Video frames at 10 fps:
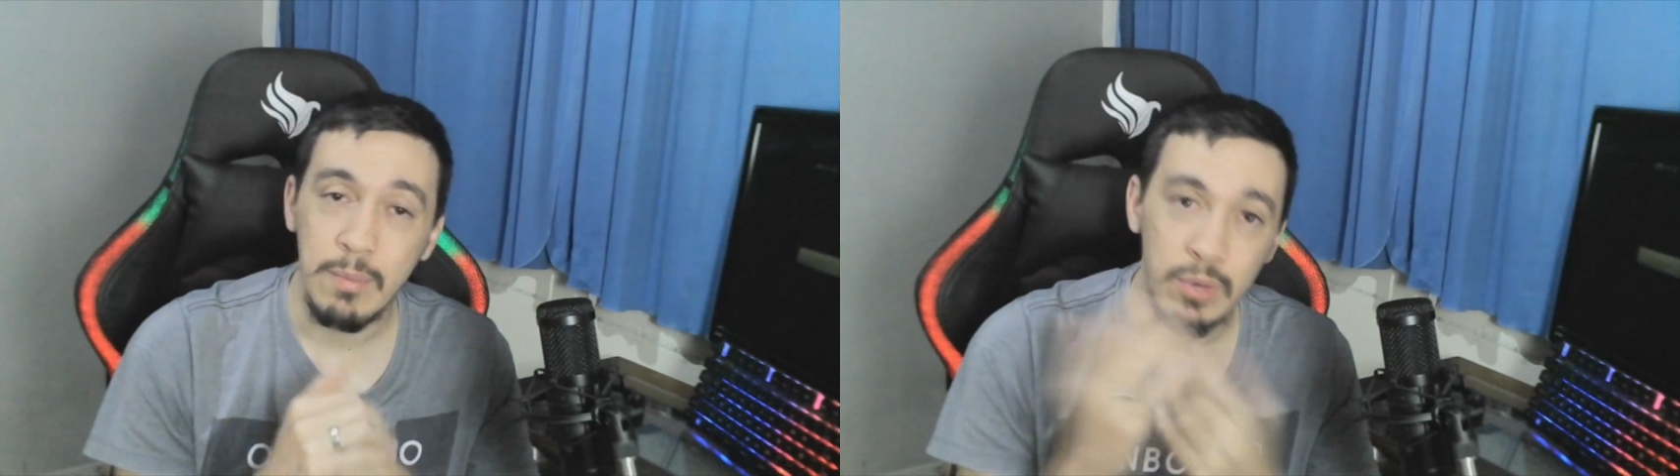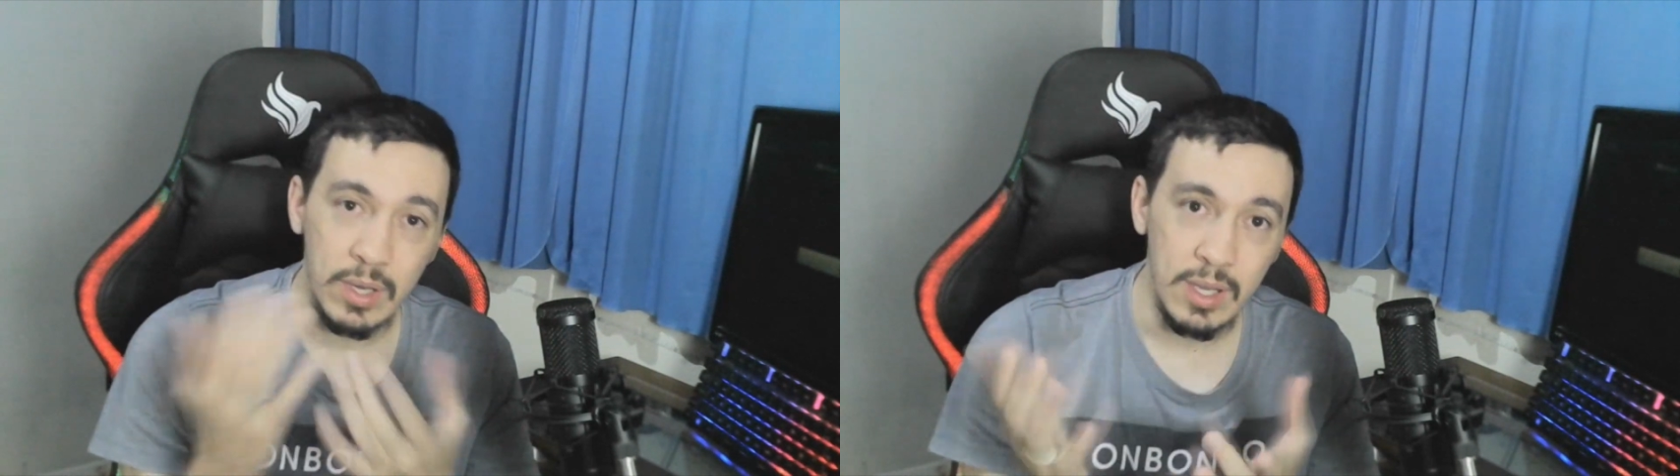
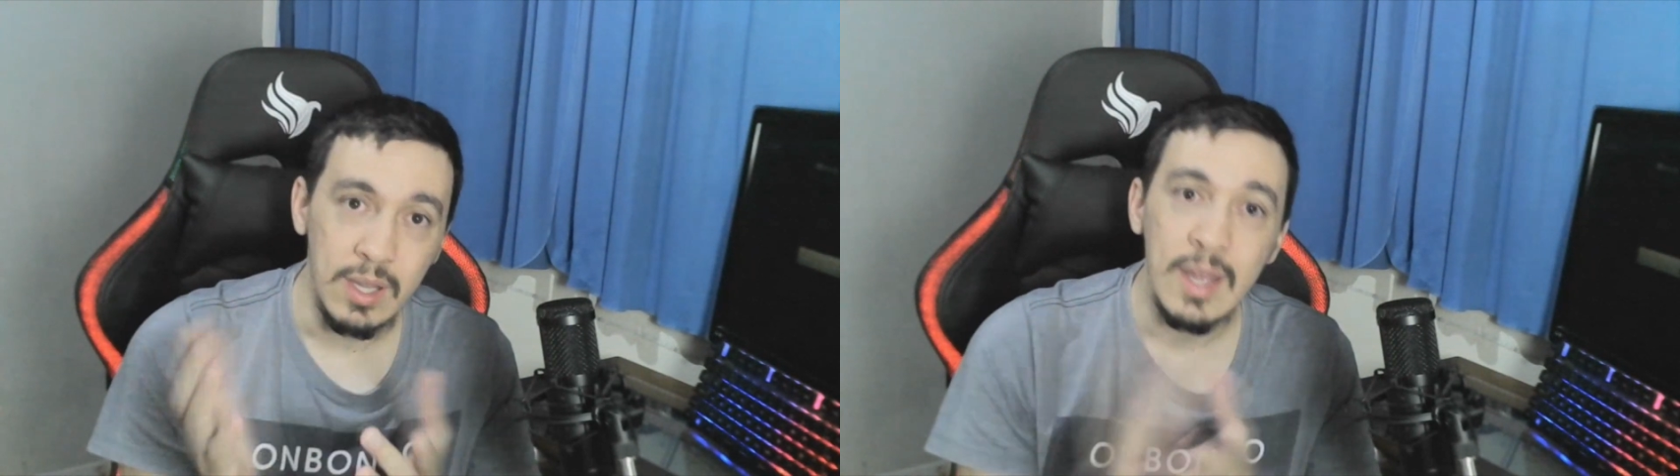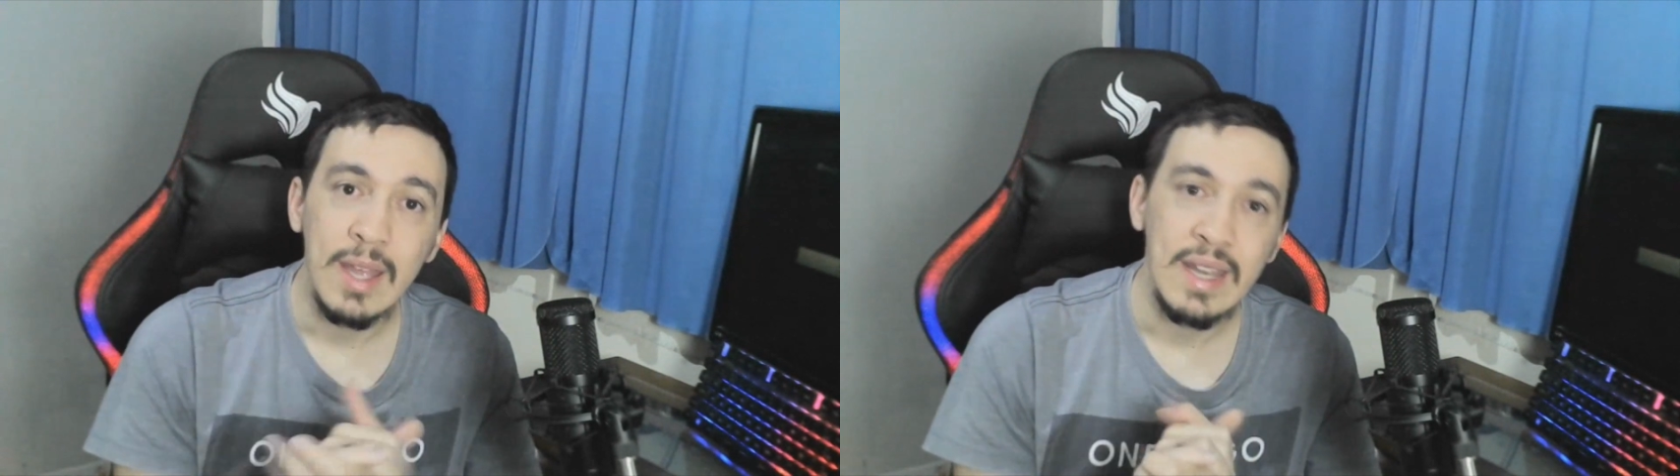
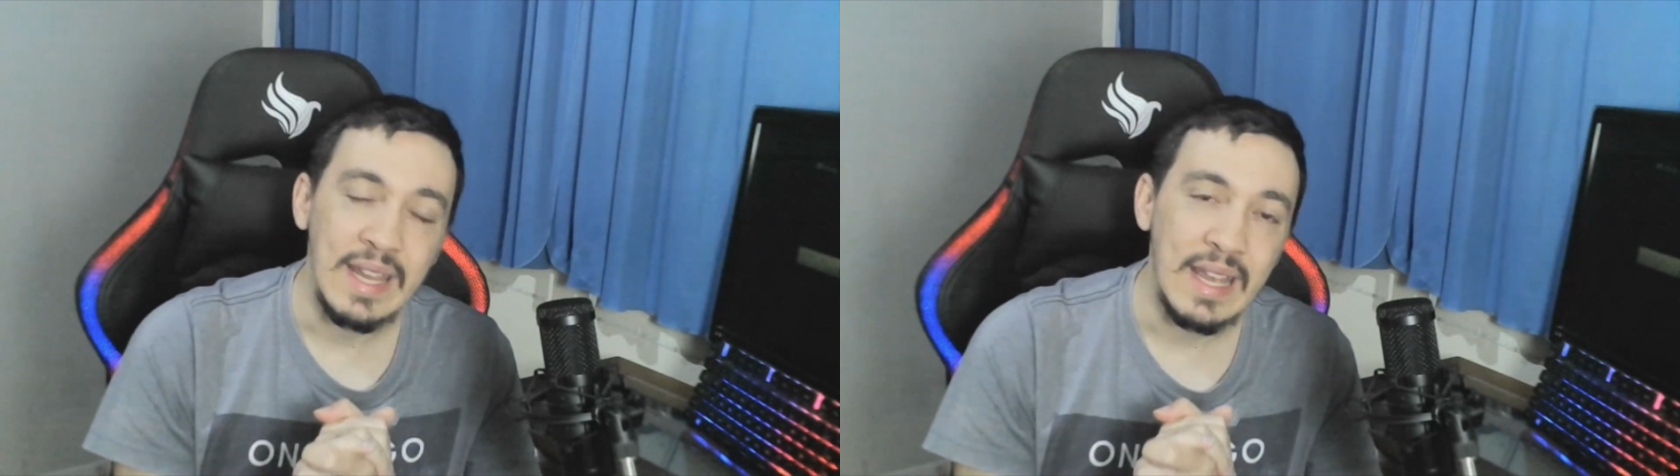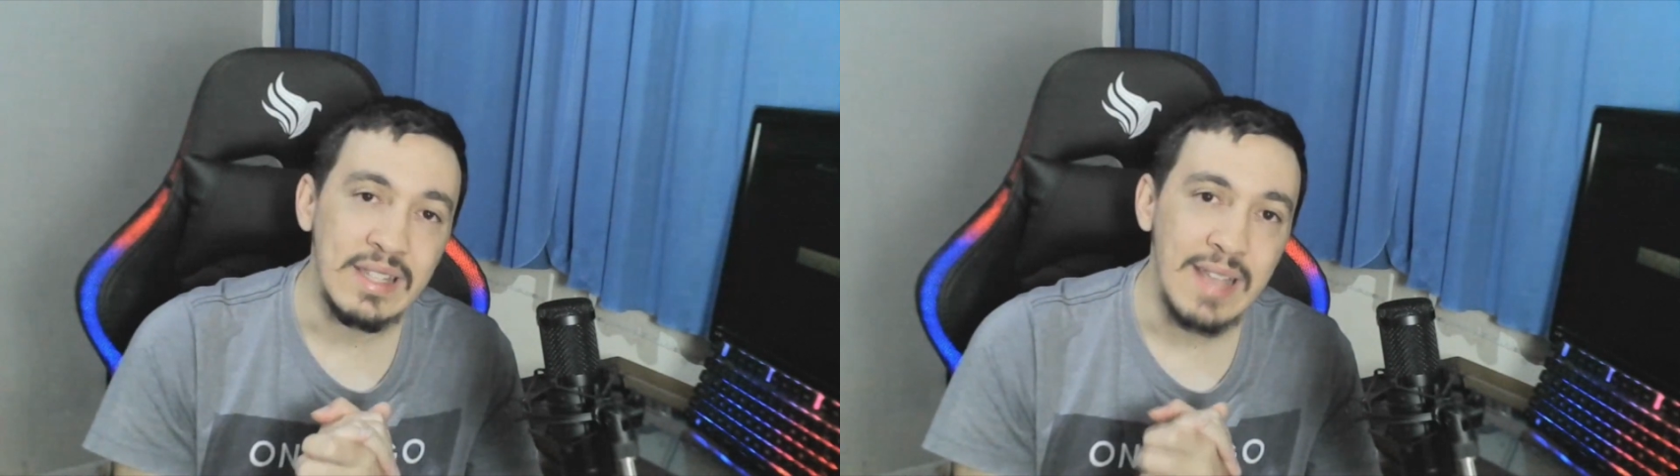Porque
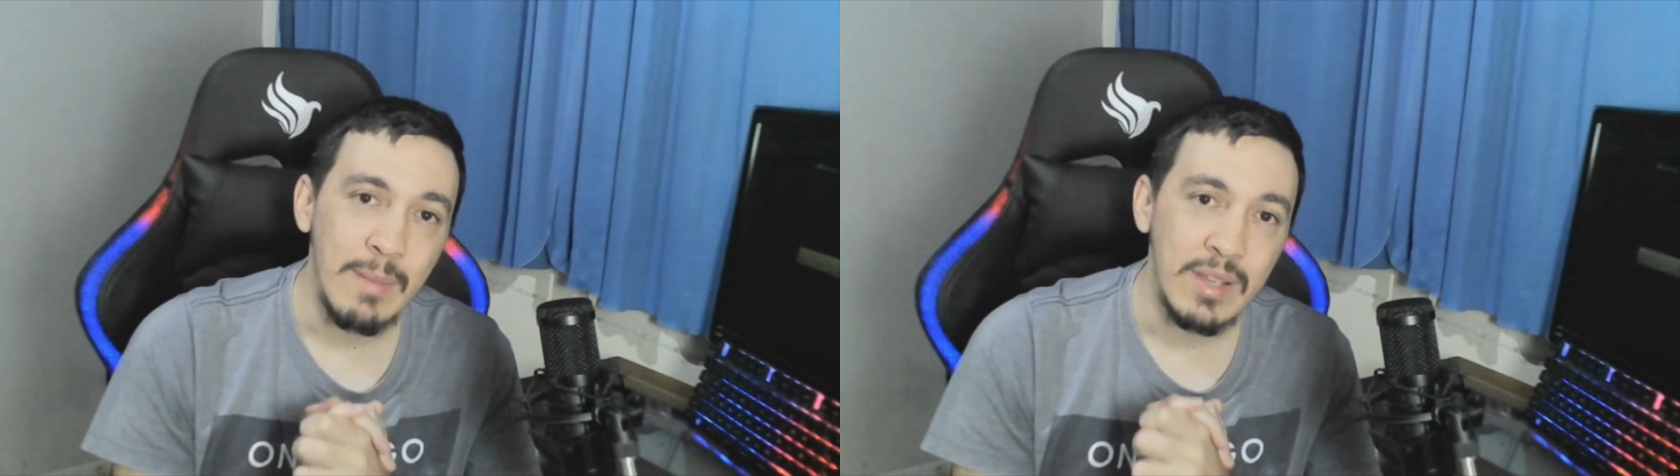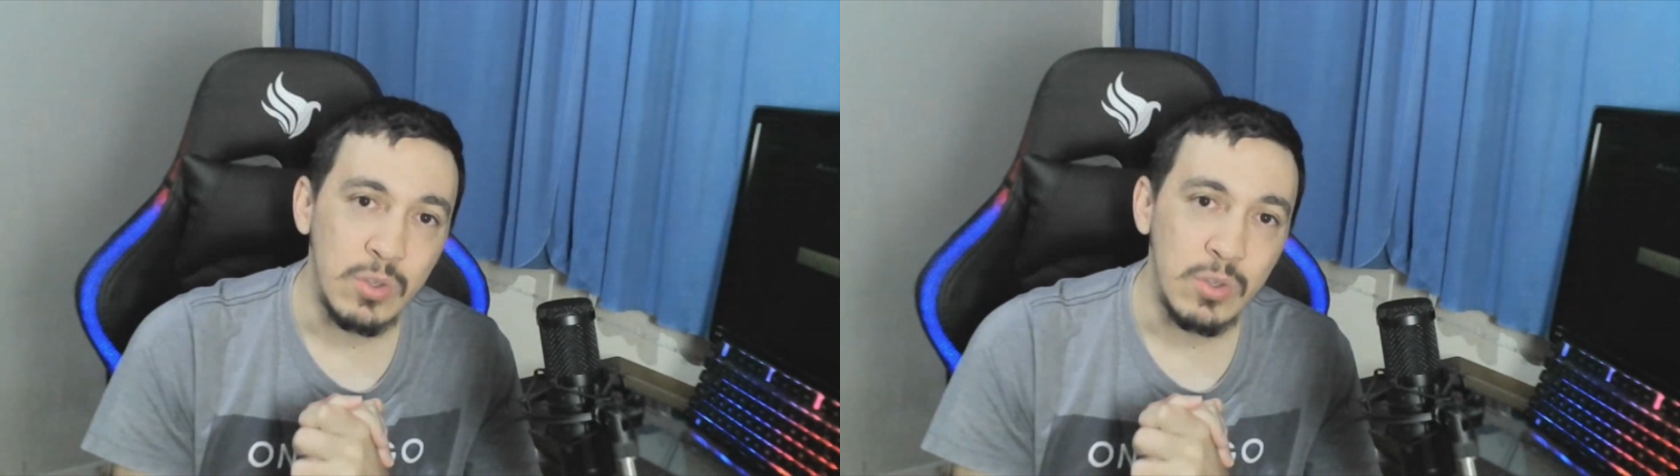ninguém sabe